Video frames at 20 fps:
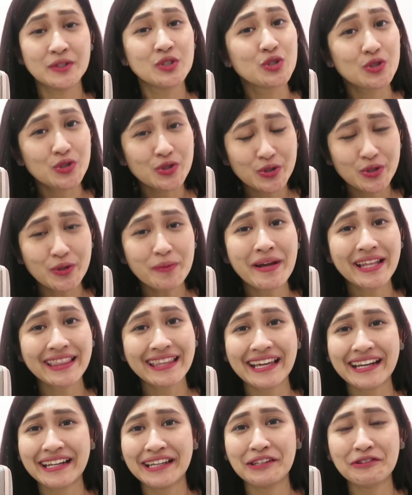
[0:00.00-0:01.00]
Justru
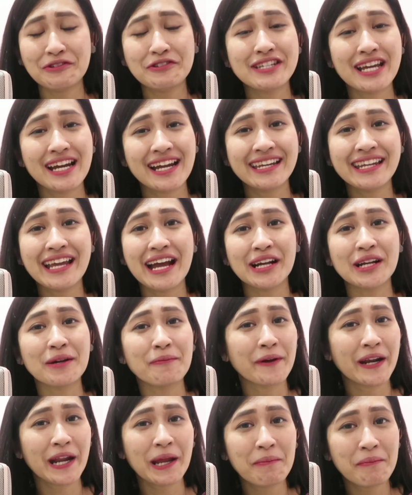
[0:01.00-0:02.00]
materi itu jangan dianggap
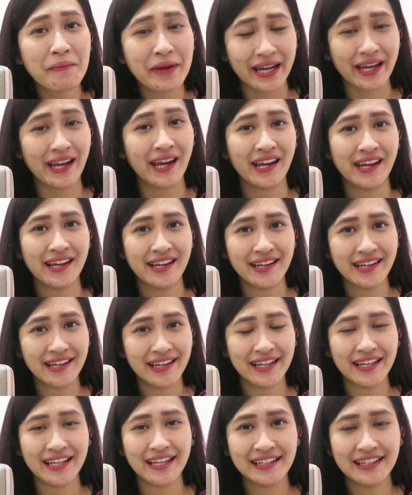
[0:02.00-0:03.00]
remeh.
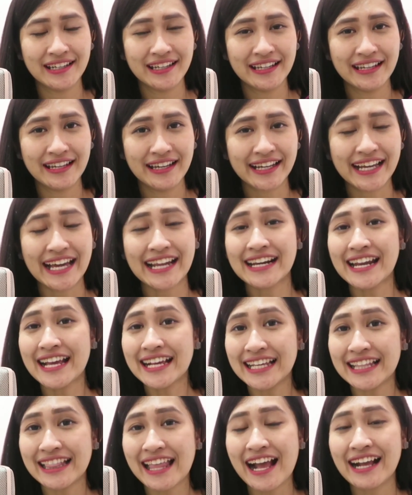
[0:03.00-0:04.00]
Karena
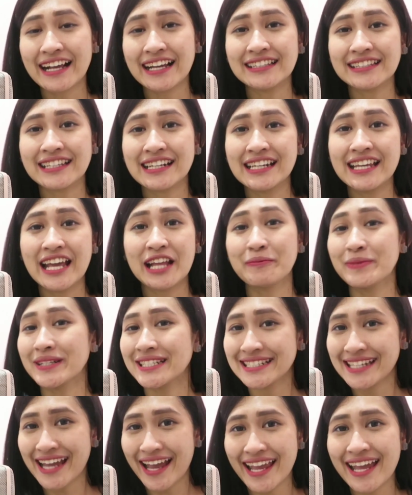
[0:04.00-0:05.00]
kita akan terlihat
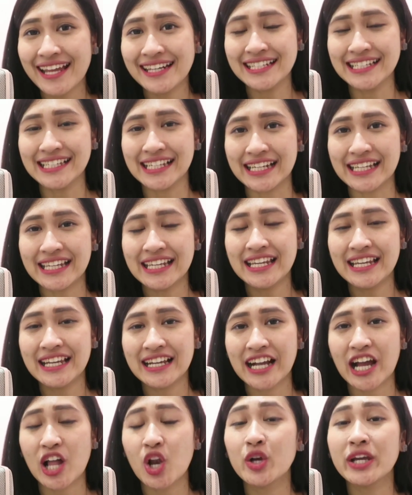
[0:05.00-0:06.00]
percaya diri
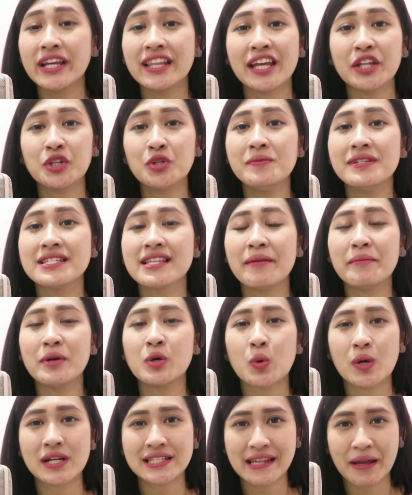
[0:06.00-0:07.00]
kalau kita tuh bisa
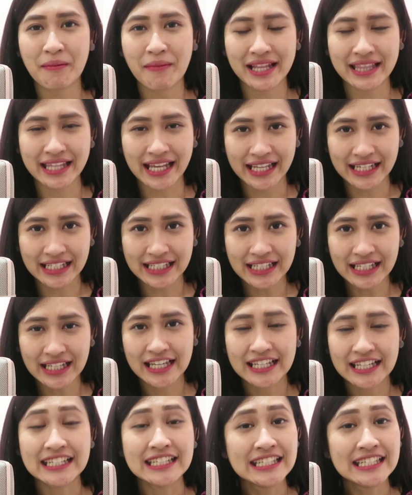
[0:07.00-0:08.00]
menguasai materi
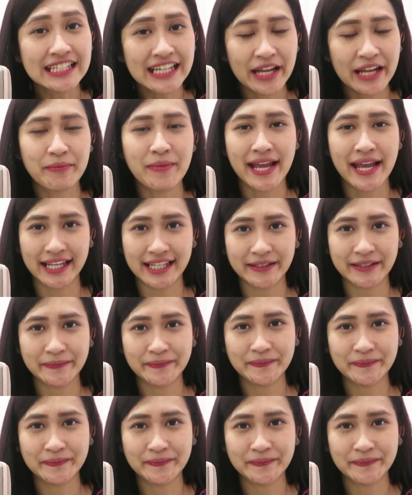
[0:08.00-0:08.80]
dengan baik.